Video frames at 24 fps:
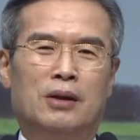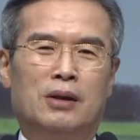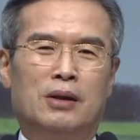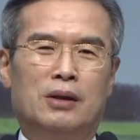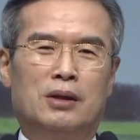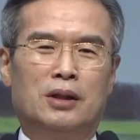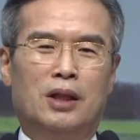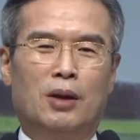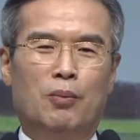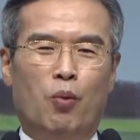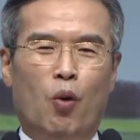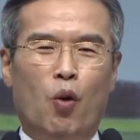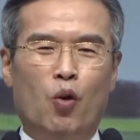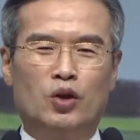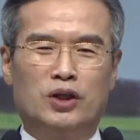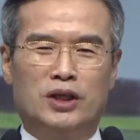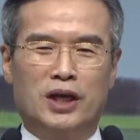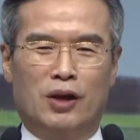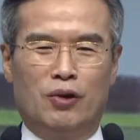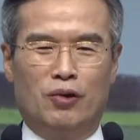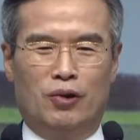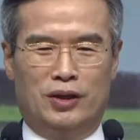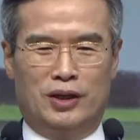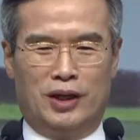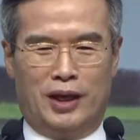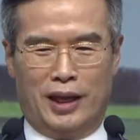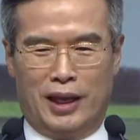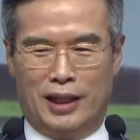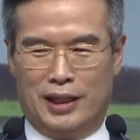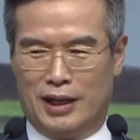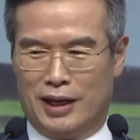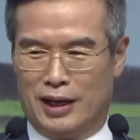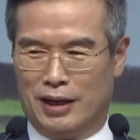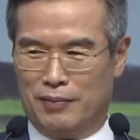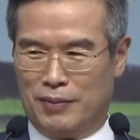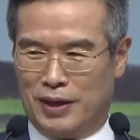근데 목재로 이제
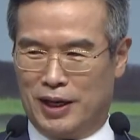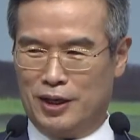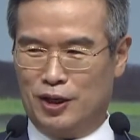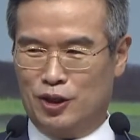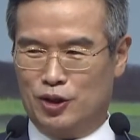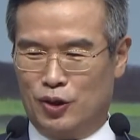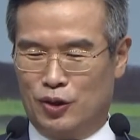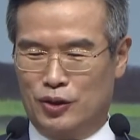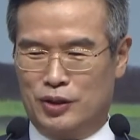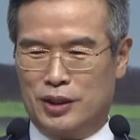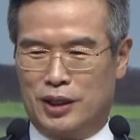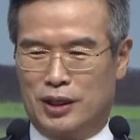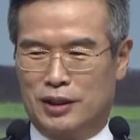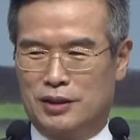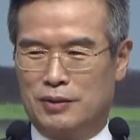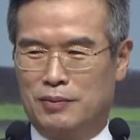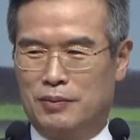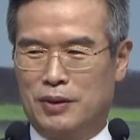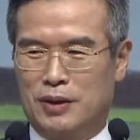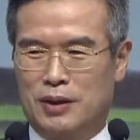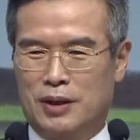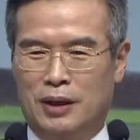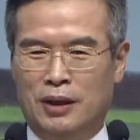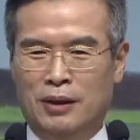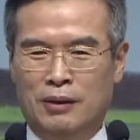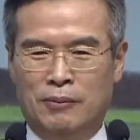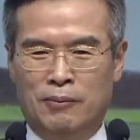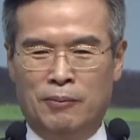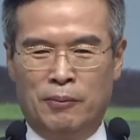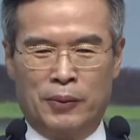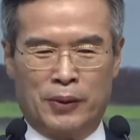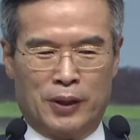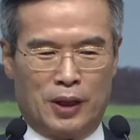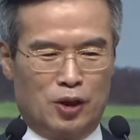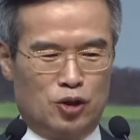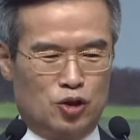옛날에 많이 줬지 않습니까?
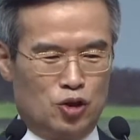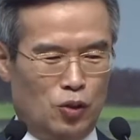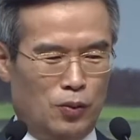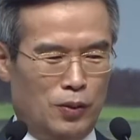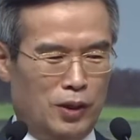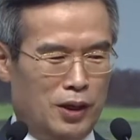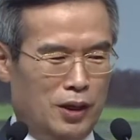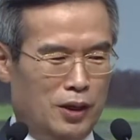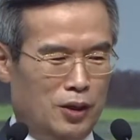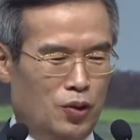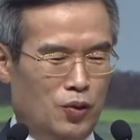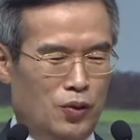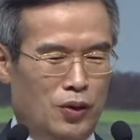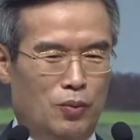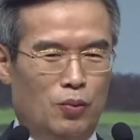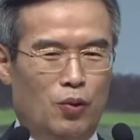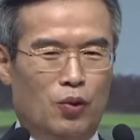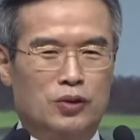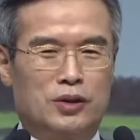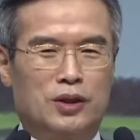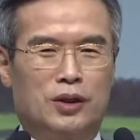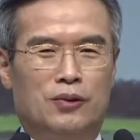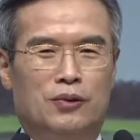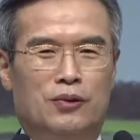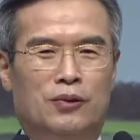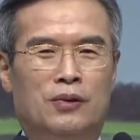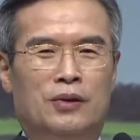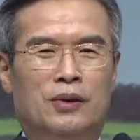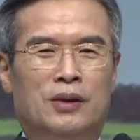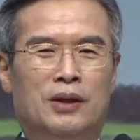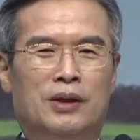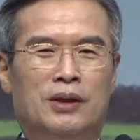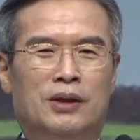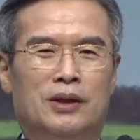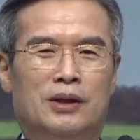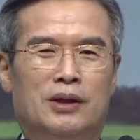예, 조만한 교회 목재로
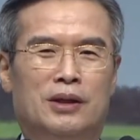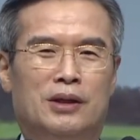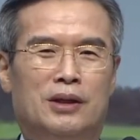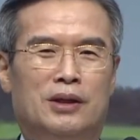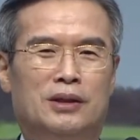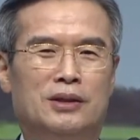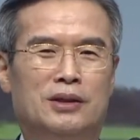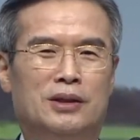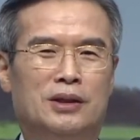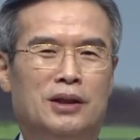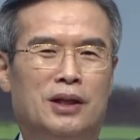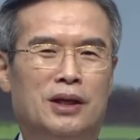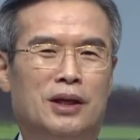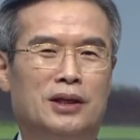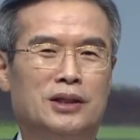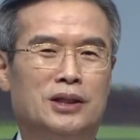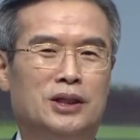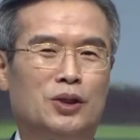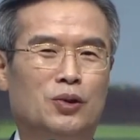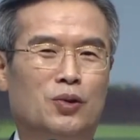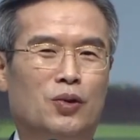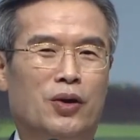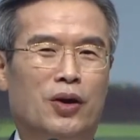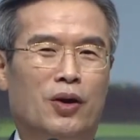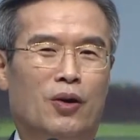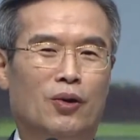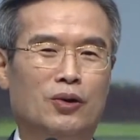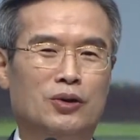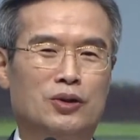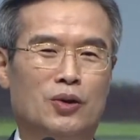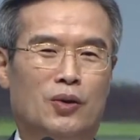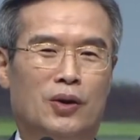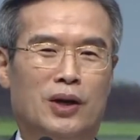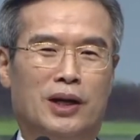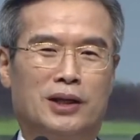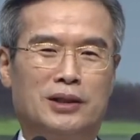어, 진대가 시골에
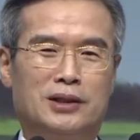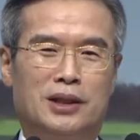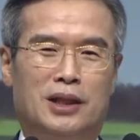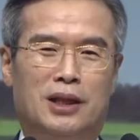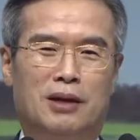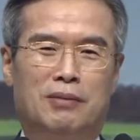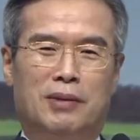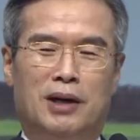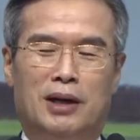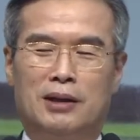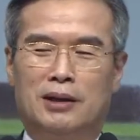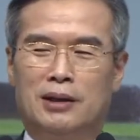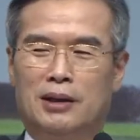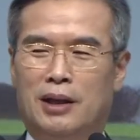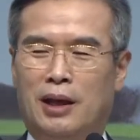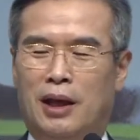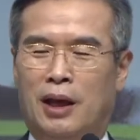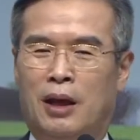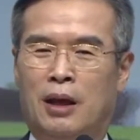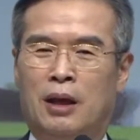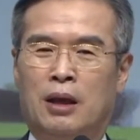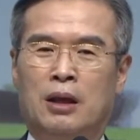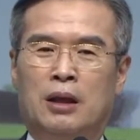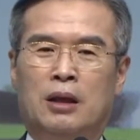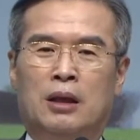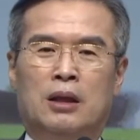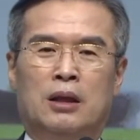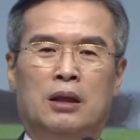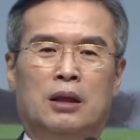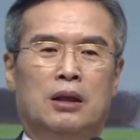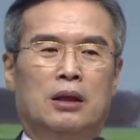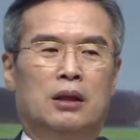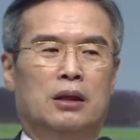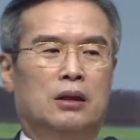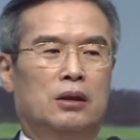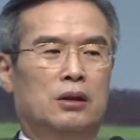엉성하게 진대 많은데
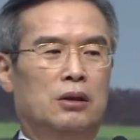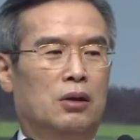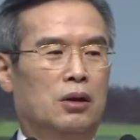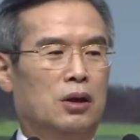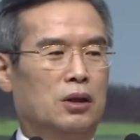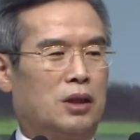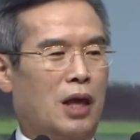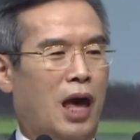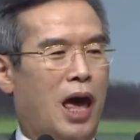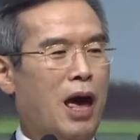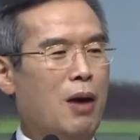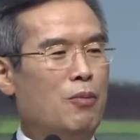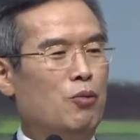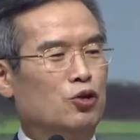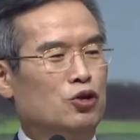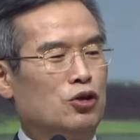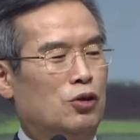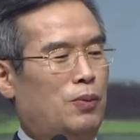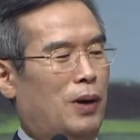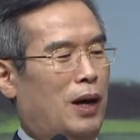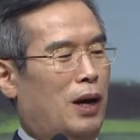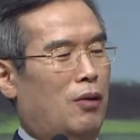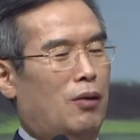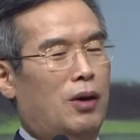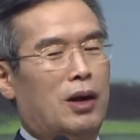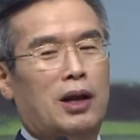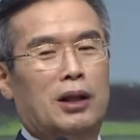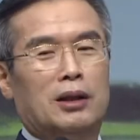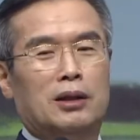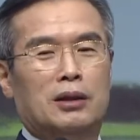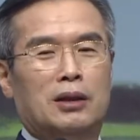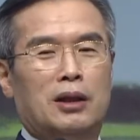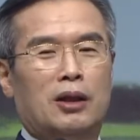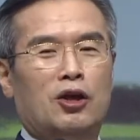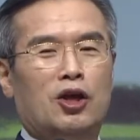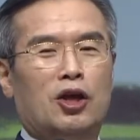여기 대못을
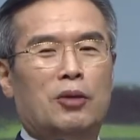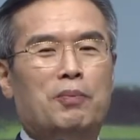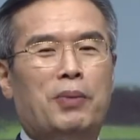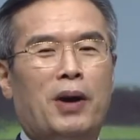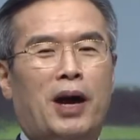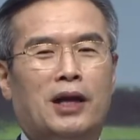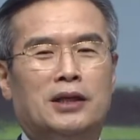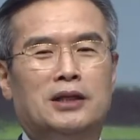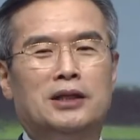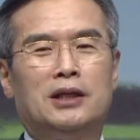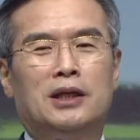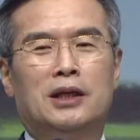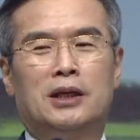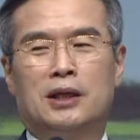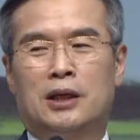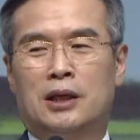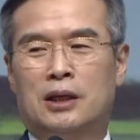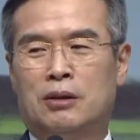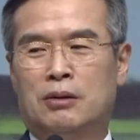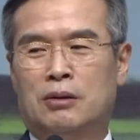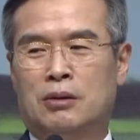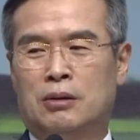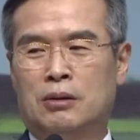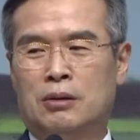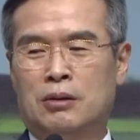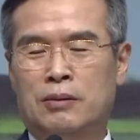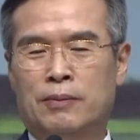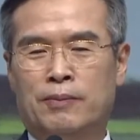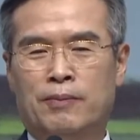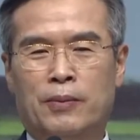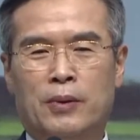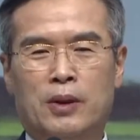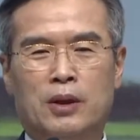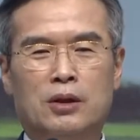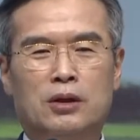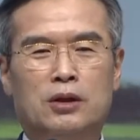박아놨는데 이게 빠지니까요.
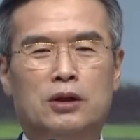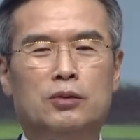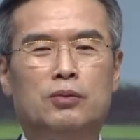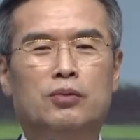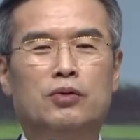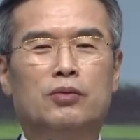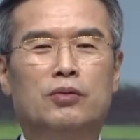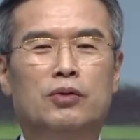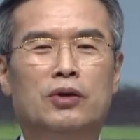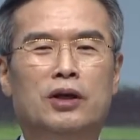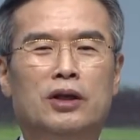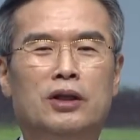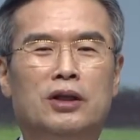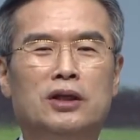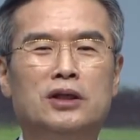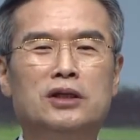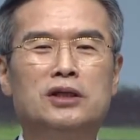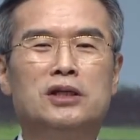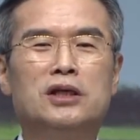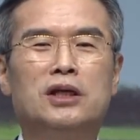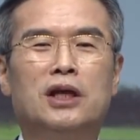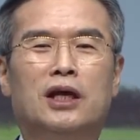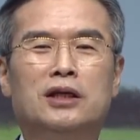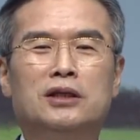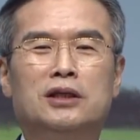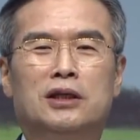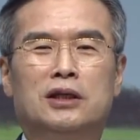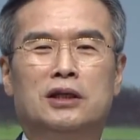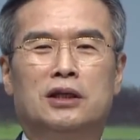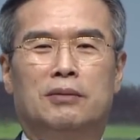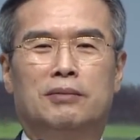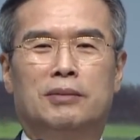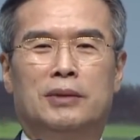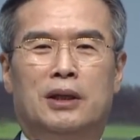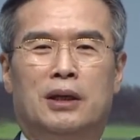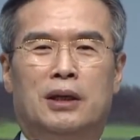그 부분이 느슨해지는
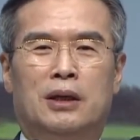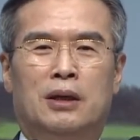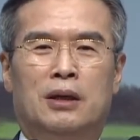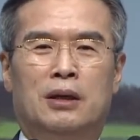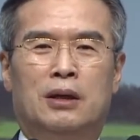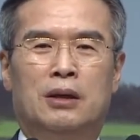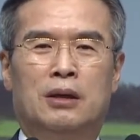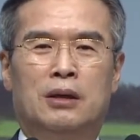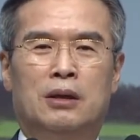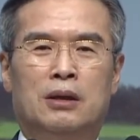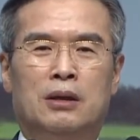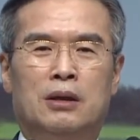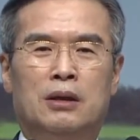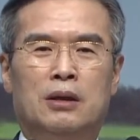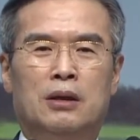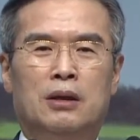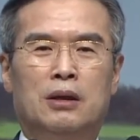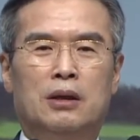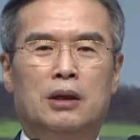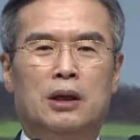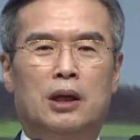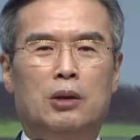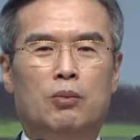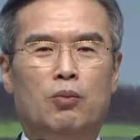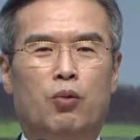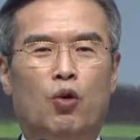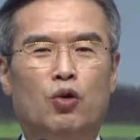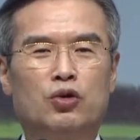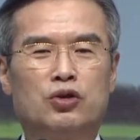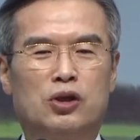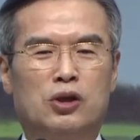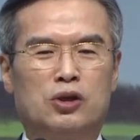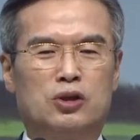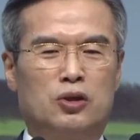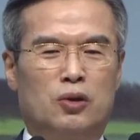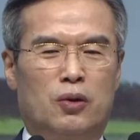겁니다. 여러분
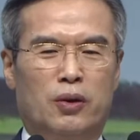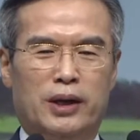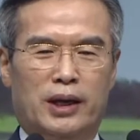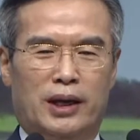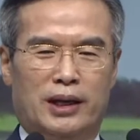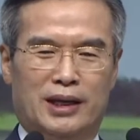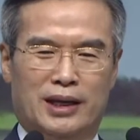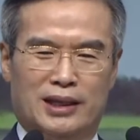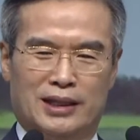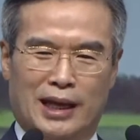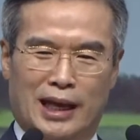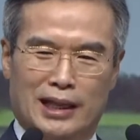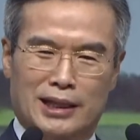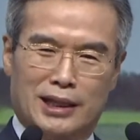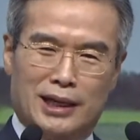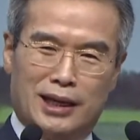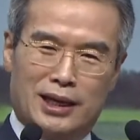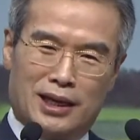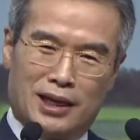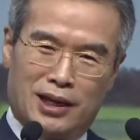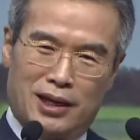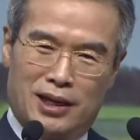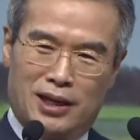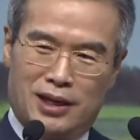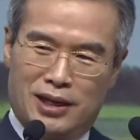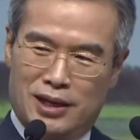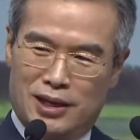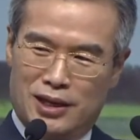무엇을 쳐야 이게 단단하게